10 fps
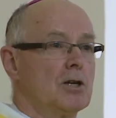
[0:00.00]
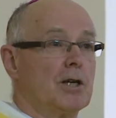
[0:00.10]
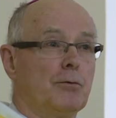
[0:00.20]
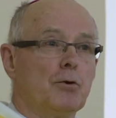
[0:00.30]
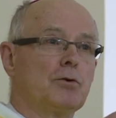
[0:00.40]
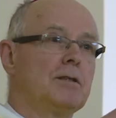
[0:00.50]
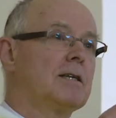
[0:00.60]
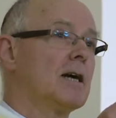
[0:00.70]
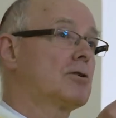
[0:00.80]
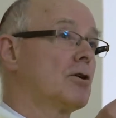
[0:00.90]
J'ai vu
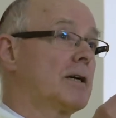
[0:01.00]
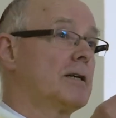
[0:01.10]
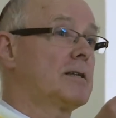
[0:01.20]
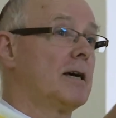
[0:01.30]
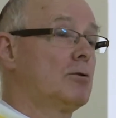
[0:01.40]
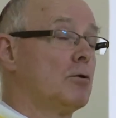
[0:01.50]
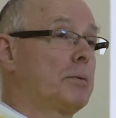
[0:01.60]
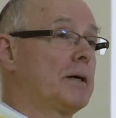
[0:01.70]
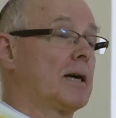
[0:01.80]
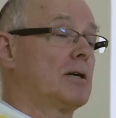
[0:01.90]
aussi quelques chrétiens, y
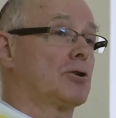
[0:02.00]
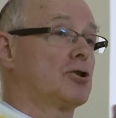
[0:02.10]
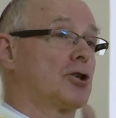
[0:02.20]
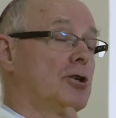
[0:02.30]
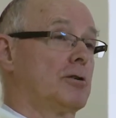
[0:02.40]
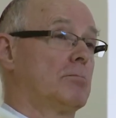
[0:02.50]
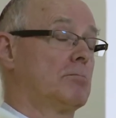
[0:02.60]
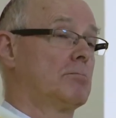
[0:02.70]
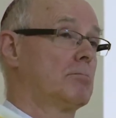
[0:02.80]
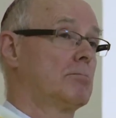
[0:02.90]
compris quelques jeunes,
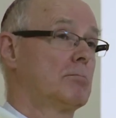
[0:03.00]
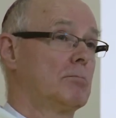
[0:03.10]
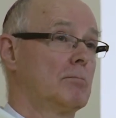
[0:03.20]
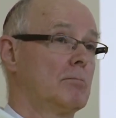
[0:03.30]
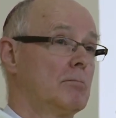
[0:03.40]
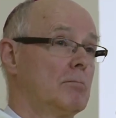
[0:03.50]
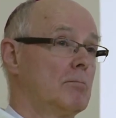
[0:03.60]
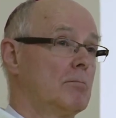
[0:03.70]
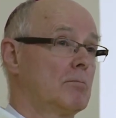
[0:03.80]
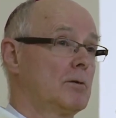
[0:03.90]

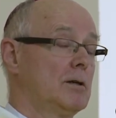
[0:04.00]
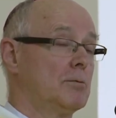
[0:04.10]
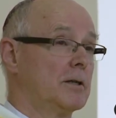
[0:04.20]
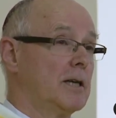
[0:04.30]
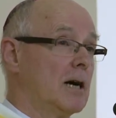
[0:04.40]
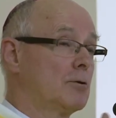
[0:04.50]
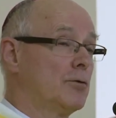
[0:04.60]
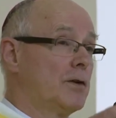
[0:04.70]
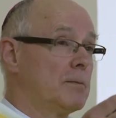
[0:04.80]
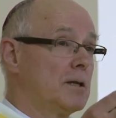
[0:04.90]
qui demandaient la
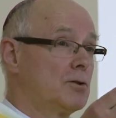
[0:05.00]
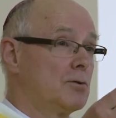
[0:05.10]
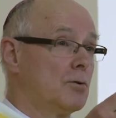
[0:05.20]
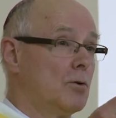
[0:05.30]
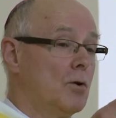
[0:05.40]
confirmation,